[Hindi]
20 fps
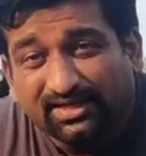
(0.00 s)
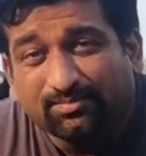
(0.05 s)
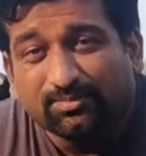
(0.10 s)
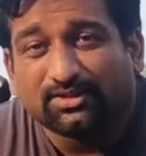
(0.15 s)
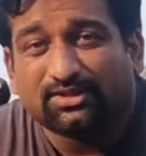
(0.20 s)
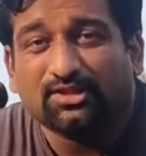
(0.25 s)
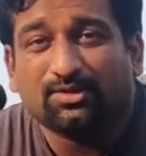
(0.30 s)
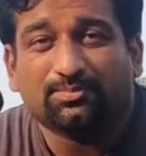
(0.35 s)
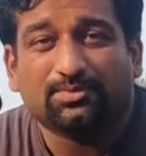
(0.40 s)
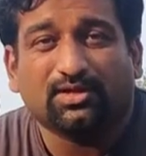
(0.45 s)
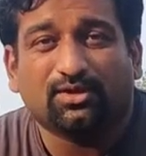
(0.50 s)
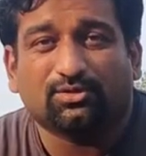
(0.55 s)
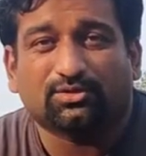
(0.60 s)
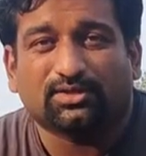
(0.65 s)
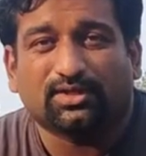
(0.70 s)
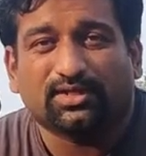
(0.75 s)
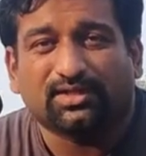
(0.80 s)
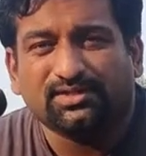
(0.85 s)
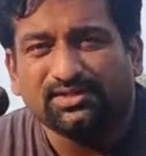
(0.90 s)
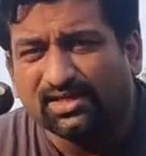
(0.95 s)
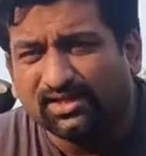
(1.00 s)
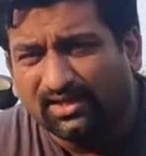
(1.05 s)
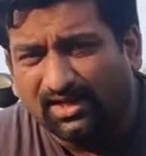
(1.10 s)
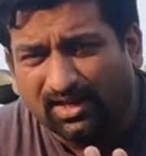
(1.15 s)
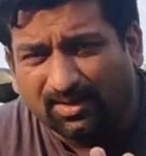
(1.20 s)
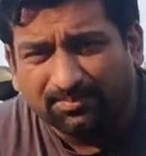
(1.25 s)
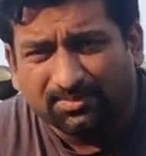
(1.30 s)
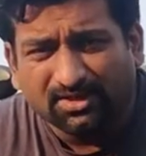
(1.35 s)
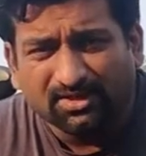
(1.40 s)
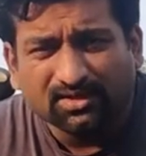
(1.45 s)
exactly मतलब क्या होता है ये
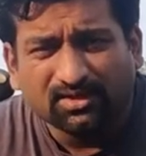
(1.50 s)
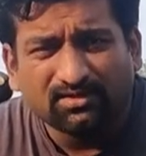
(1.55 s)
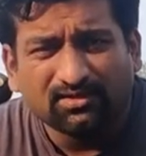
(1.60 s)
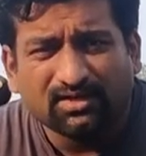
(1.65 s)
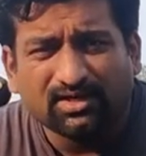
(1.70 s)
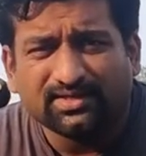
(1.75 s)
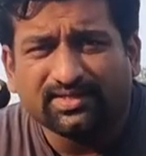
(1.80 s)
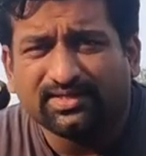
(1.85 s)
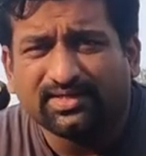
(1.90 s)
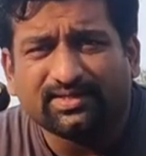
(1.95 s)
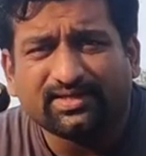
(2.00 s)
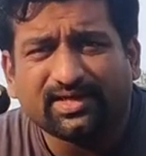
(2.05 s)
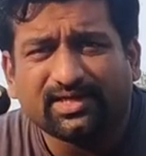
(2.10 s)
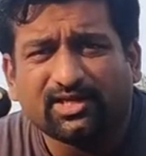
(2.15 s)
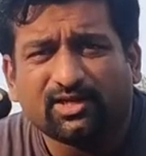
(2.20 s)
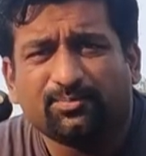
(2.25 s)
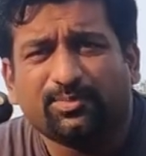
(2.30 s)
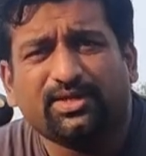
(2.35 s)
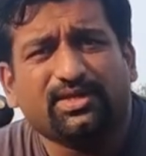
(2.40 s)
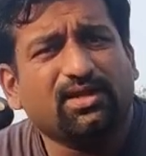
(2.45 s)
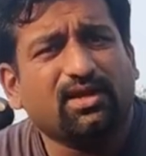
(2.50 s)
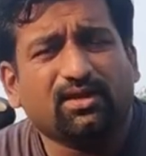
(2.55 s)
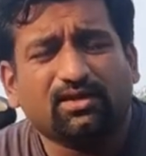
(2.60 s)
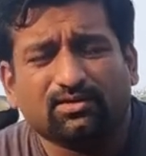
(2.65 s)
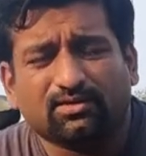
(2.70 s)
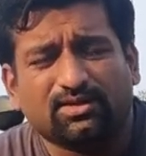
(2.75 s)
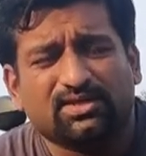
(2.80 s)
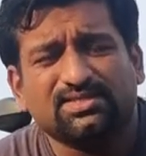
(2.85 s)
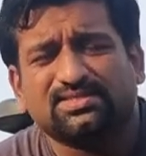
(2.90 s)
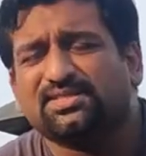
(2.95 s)
आपकी गाड़ी के टायर पे या
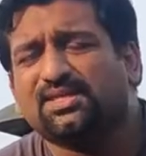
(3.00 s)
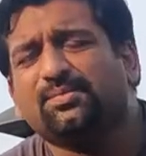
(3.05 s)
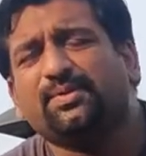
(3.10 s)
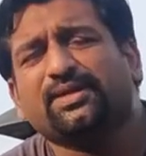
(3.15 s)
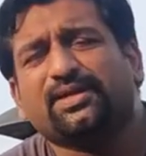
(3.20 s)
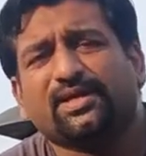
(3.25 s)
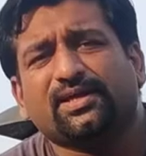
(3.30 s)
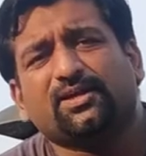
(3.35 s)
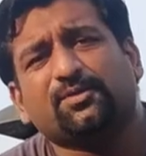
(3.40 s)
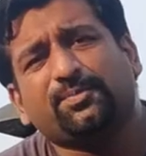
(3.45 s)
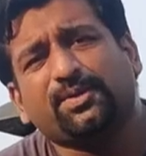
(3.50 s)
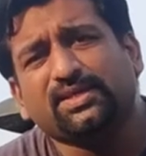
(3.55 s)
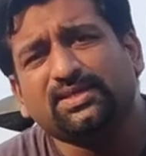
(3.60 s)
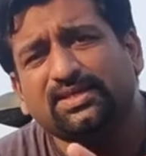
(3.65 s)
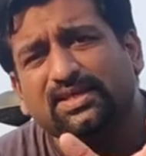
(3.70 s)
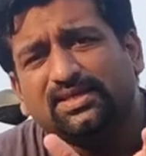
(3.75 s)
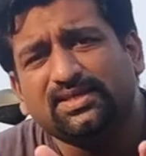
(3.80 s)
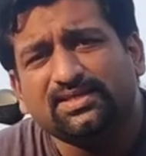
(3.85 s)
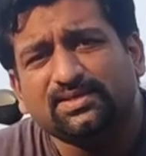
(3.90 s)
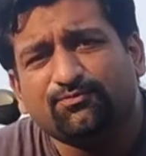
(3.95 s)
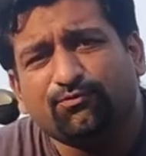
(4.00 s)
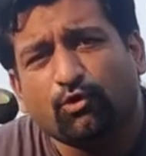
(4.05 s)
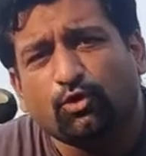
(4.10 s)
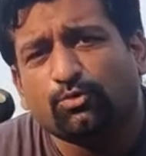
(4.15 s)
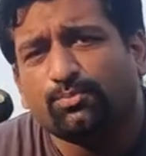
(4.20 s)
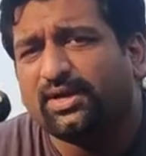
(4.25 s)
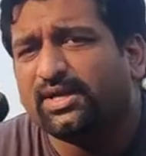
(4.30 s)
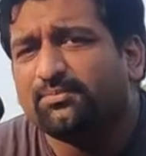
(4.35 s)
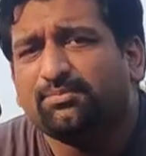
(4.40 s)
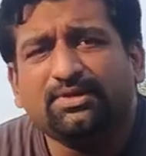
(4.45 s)
किसी भी टायर पे यही
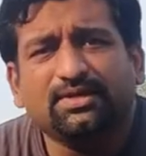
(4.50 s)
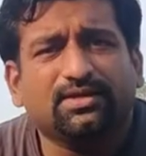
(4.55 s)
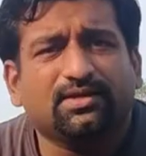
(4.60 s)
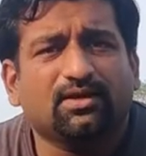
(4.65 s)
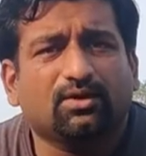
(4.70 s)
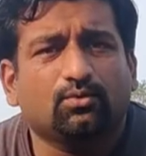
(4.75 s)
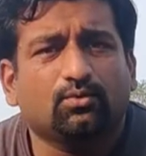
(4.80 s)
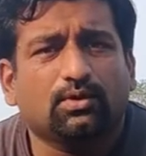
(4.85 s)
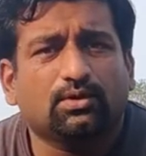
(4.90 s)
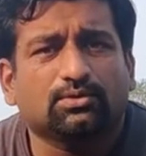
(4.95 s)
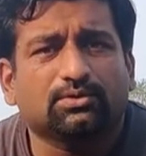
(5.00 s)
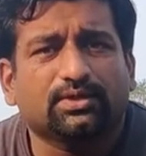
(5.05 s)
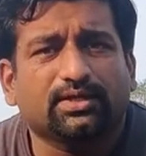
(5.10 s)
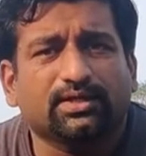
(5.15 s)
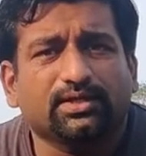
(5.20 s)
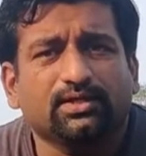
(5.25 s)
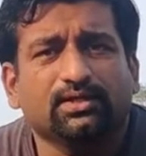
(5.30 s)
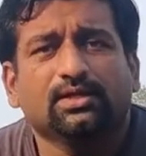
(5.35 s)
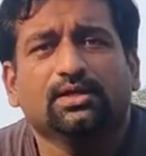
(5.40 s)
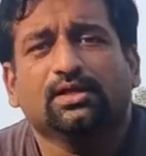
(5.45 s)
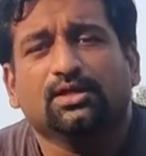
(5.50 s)
फॉर्मेट में लिखा हुआ होता है